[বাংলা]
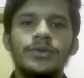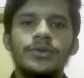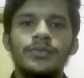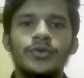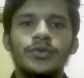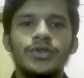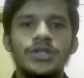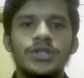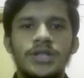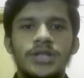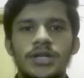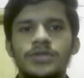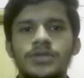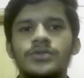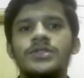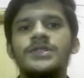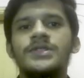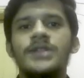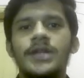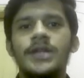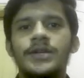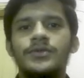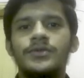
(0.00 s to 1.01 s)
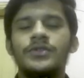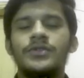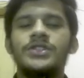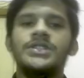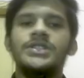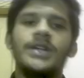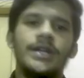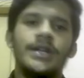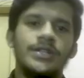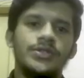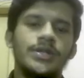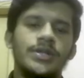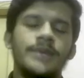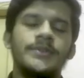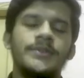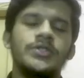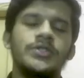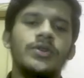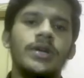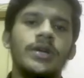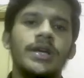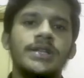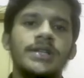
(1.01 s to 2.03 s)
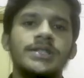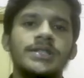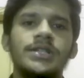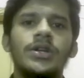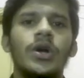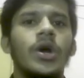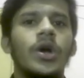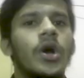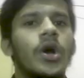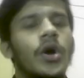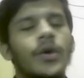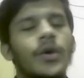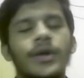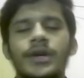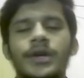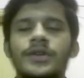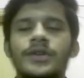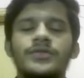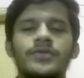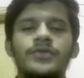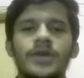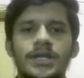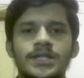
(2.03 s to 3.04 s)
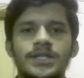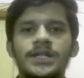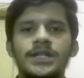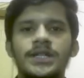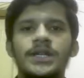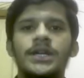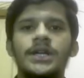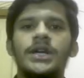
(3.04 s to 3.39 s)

প্রতিষ্ঠান যদি সিলেক্ট করি সেখানে যদি আমি চলে আসি অনেক কিছু আছে